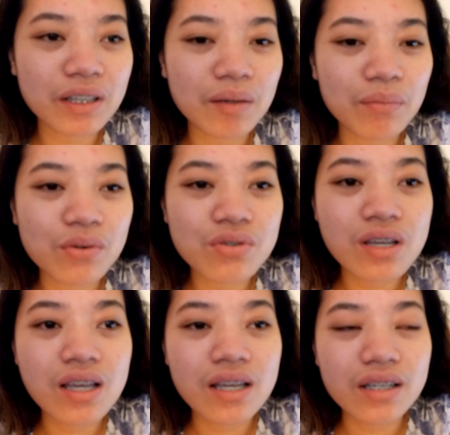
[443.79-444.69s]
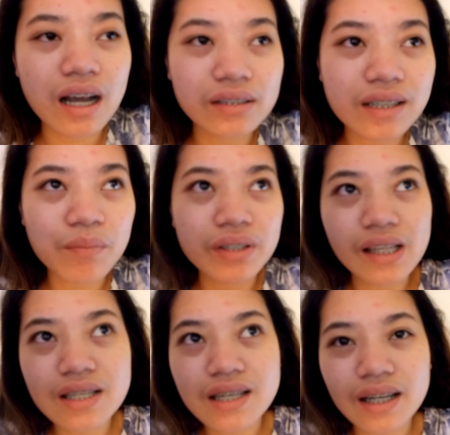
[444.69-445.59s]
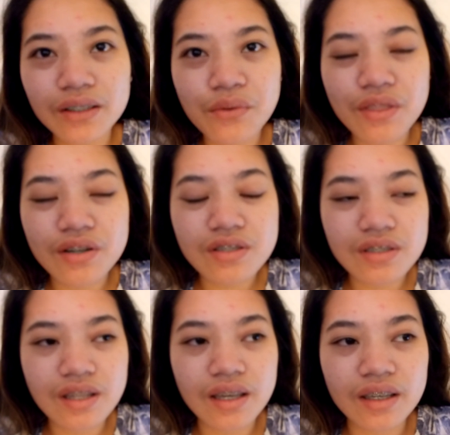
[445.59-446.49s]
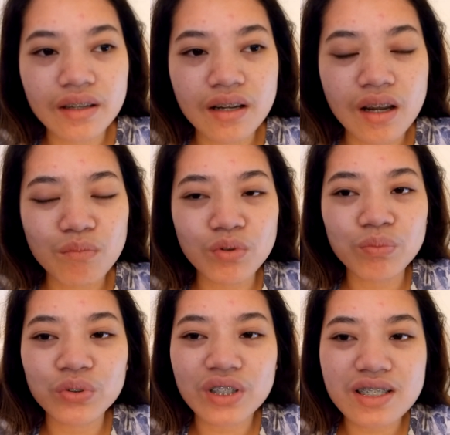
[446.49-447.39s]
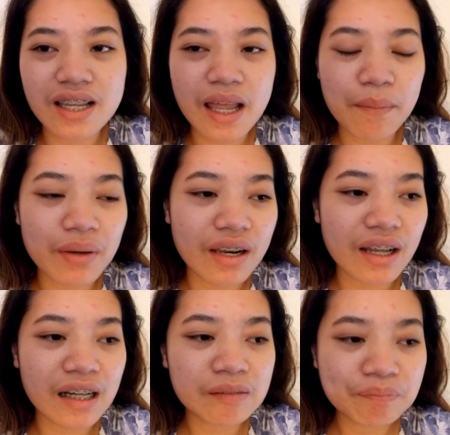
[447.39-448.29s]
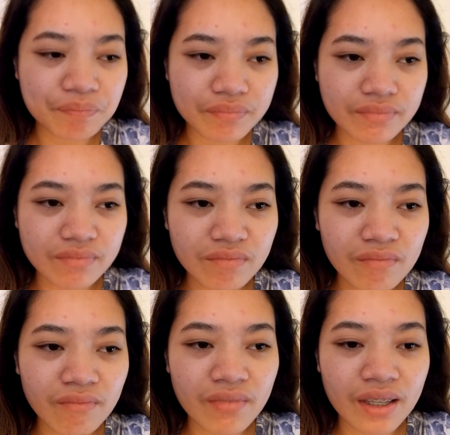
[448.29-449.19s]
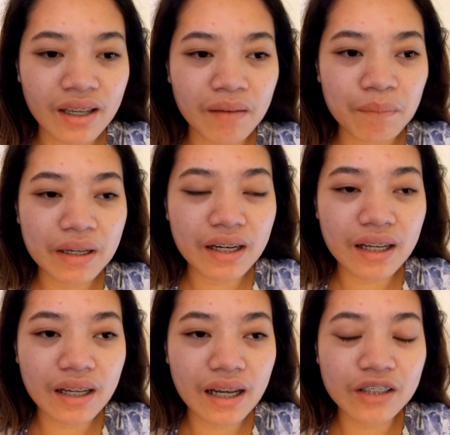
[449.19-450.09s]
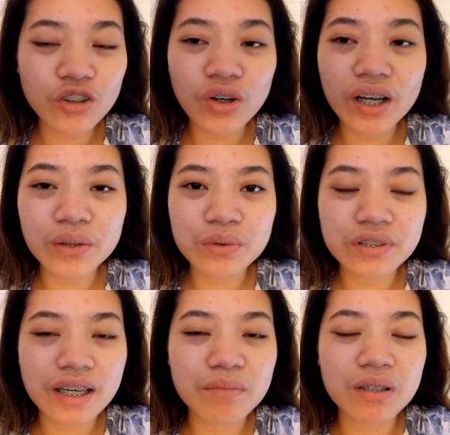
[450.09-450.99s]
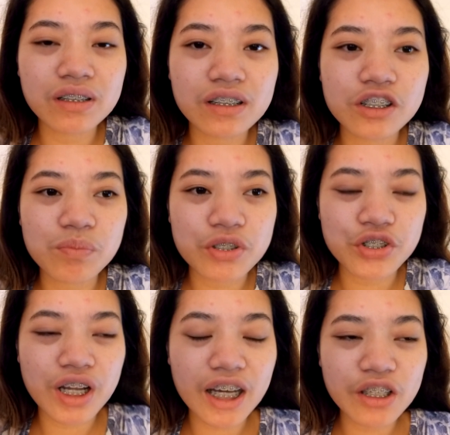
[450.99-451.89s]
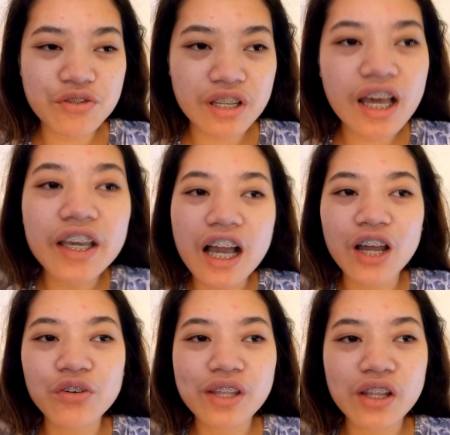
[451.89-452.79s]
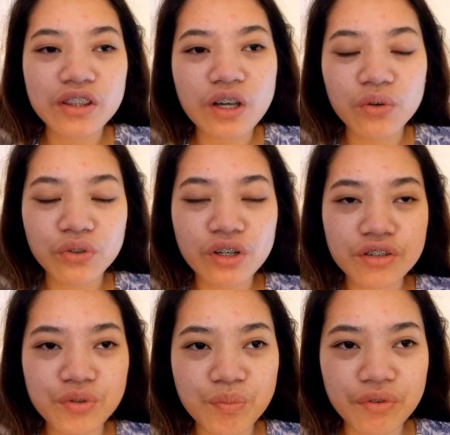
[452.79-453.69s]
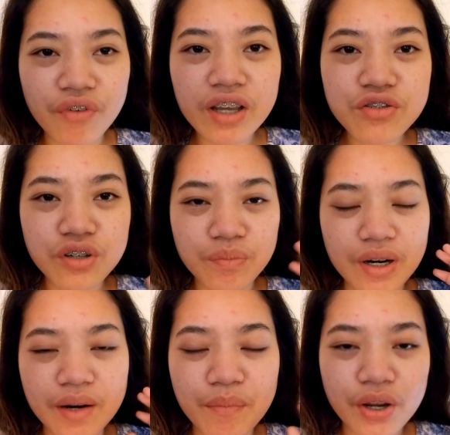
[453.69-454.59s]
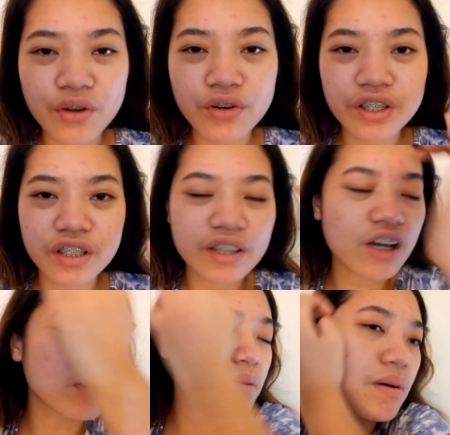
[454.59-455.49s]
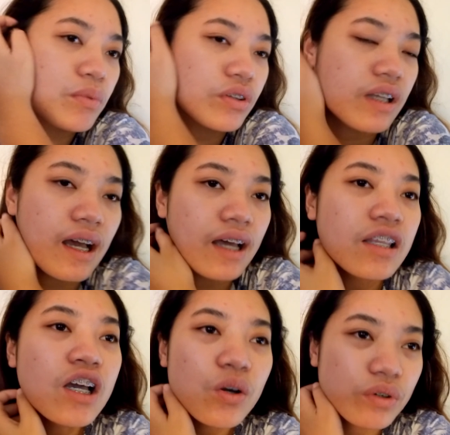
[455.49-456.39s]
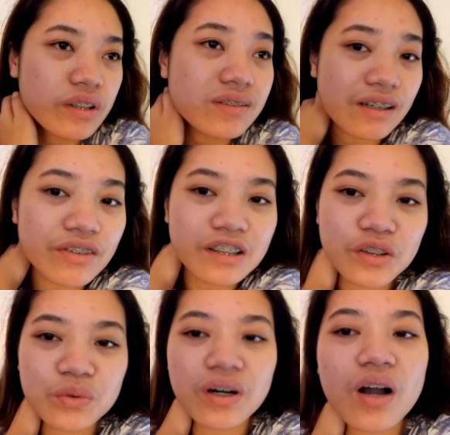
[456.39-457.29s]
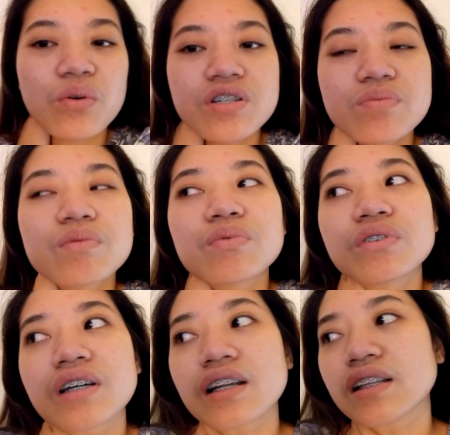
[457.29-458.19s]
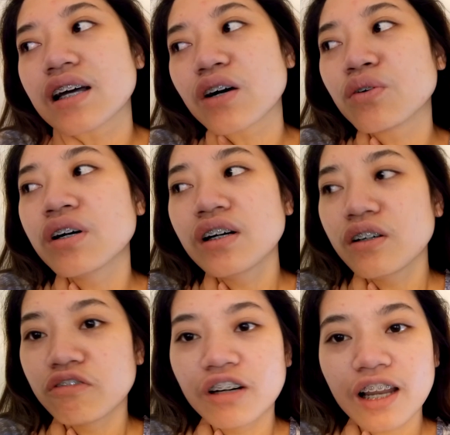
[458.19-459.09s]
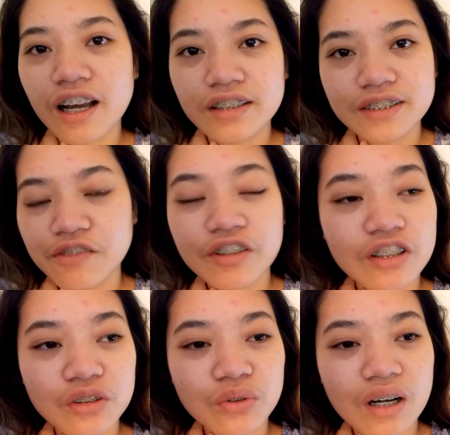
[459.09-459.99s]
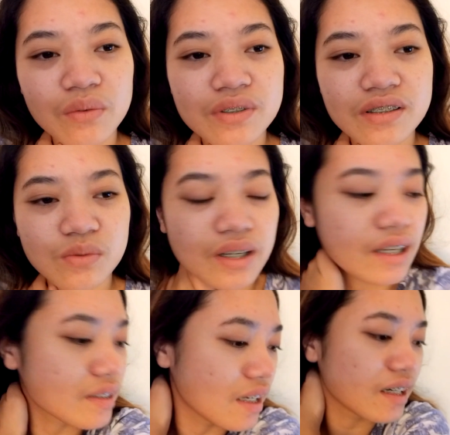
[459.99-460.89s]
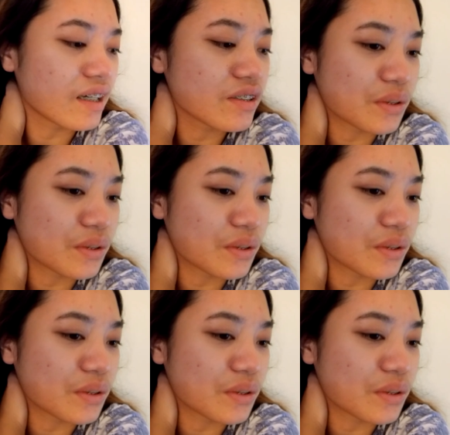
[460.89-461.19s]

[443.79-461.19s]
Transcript: Tapos, ang sabi nila sa akin ng Thursday, pupunta sila para, para ano, ayusin, magdi-dispatch na nga daw sila, ay eh, ano daw to ng supervisor para priority daw na mapuntahan. Within 72 hours, pupunta na daw. Wala, 72 hours, wala talaga.